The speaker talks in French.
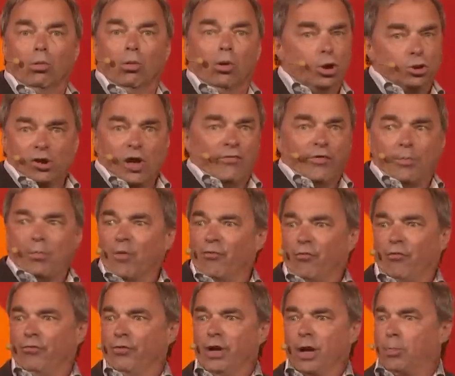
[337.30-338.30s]
Là, je ne l'avais pas
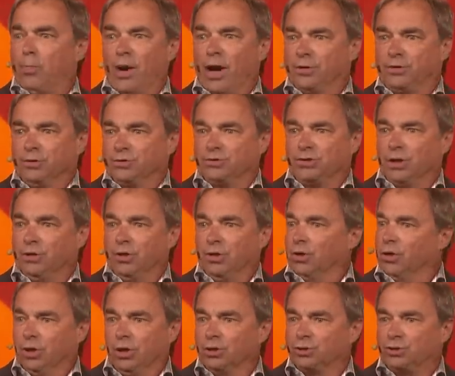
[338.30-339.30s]
vu venir, pas en toute celle-là.
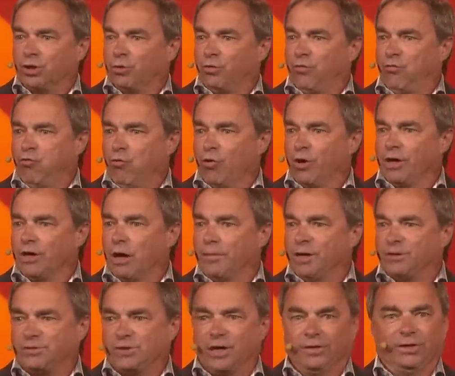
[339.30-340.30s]
Là, j'étais tout fourré dans
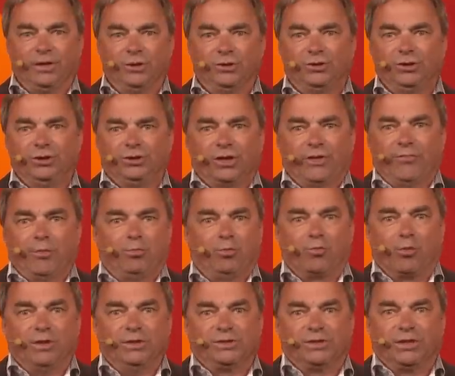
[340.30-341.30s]
ma stratégie, je ne savais plus
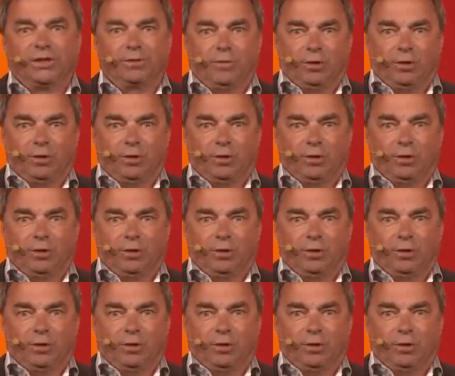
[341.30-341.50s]
quoi dire.